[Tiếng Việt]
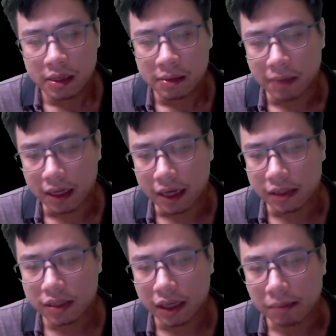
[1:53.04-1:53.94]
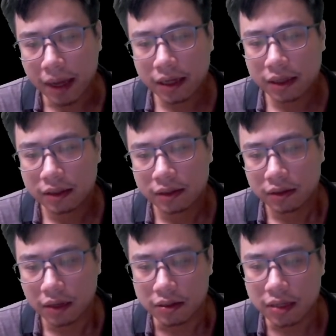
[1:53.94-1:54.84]
Mặt hắn xanh mét,
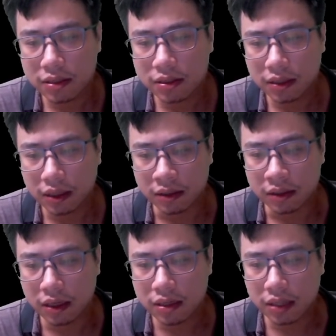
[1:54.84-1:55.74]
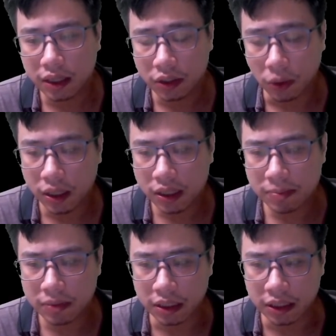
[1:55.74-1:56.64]
thần sắc dữ tợn, gân xanh nổi lên khắp
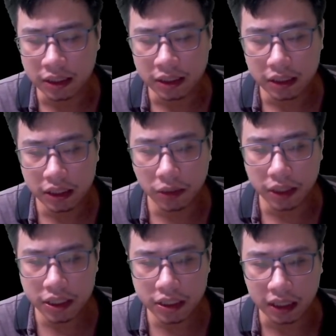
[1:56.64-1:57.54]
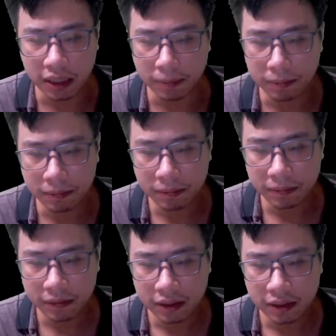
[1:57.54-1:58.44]
người, yêu khí tràn ngập,
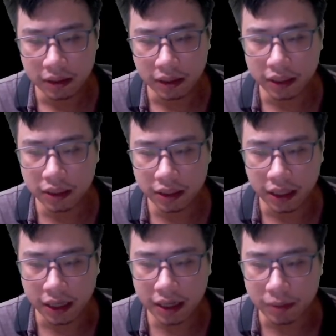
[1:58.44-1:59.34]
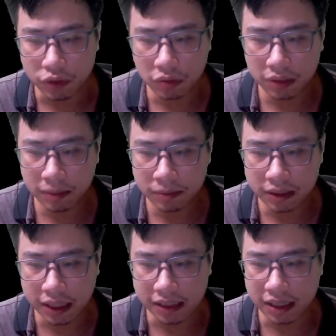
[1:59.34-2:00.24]
lấy thân thể hắn làm trung tâm
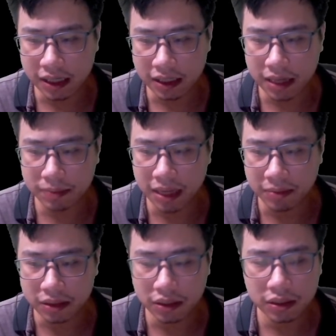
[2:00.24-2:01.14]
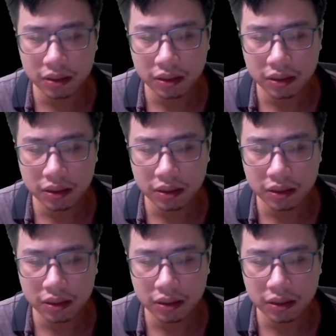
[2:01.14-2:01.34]
tràn ra khắp 8 hướng.